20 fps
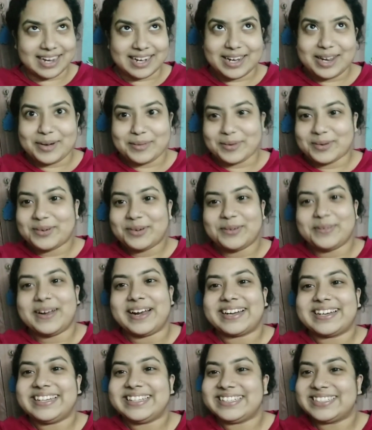দেখাবো খুব
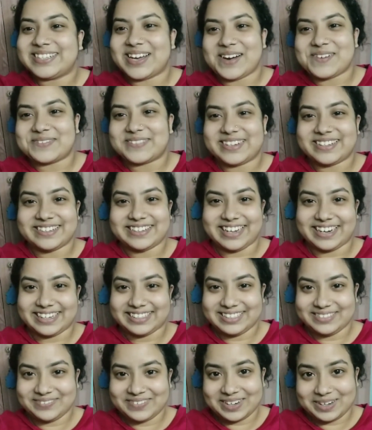একটা তো সবটা তো
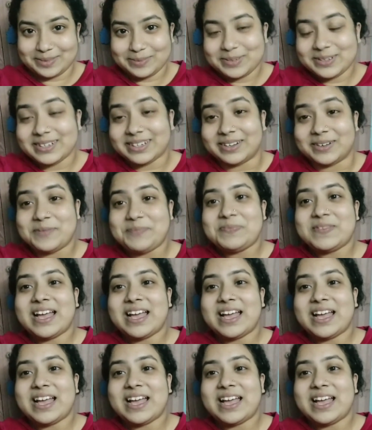দেখাতে পারবো না